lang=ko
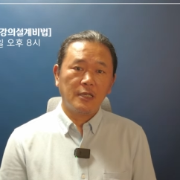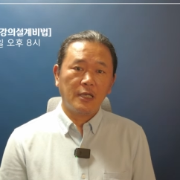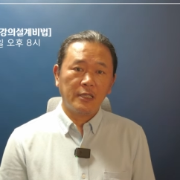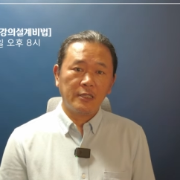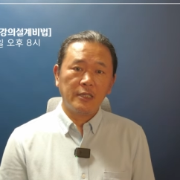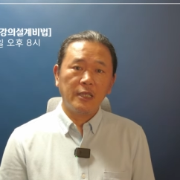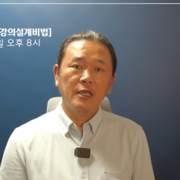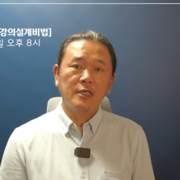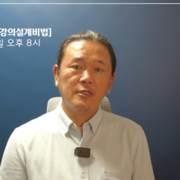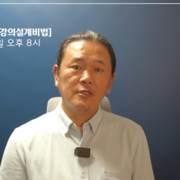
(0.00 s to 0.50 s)

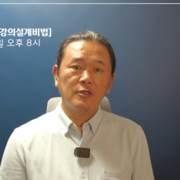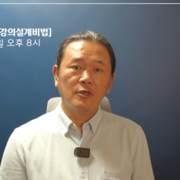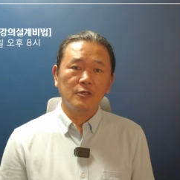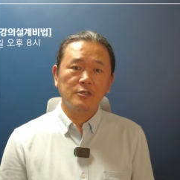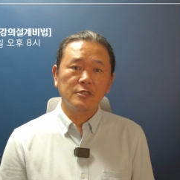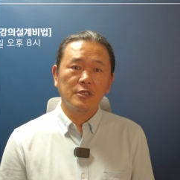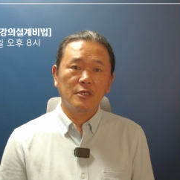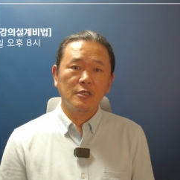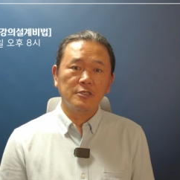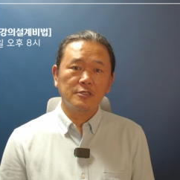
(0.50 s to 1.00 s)
안내하는
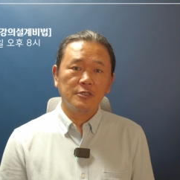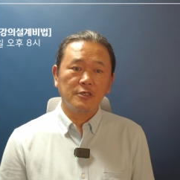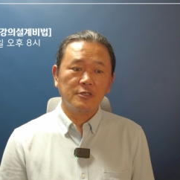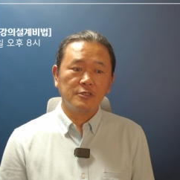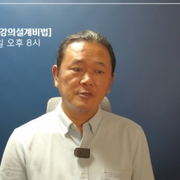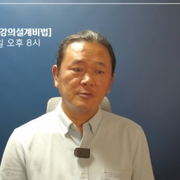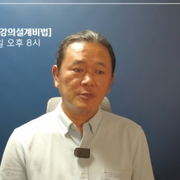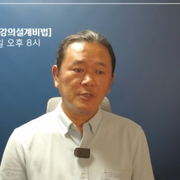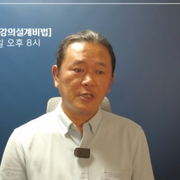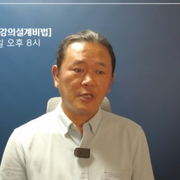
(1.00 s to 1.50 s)
영상을
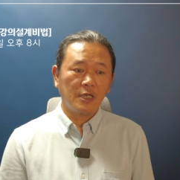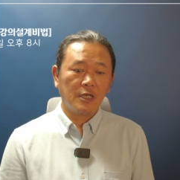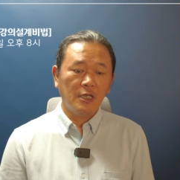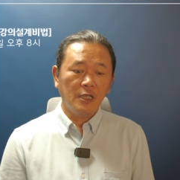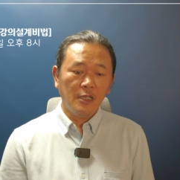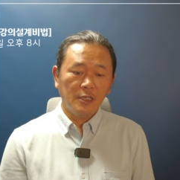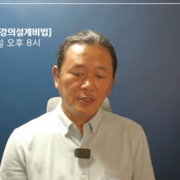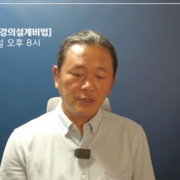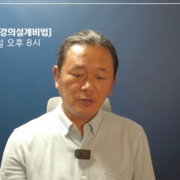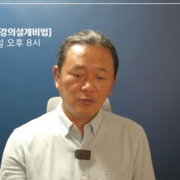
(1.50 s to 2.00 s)
찍었습니다.
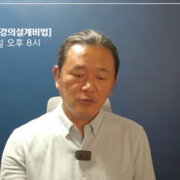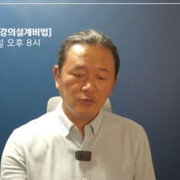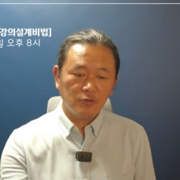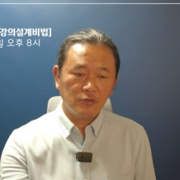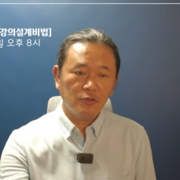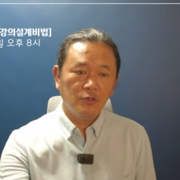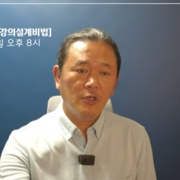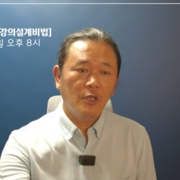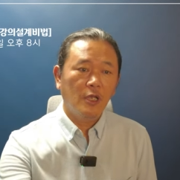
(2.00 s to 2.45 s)
그리고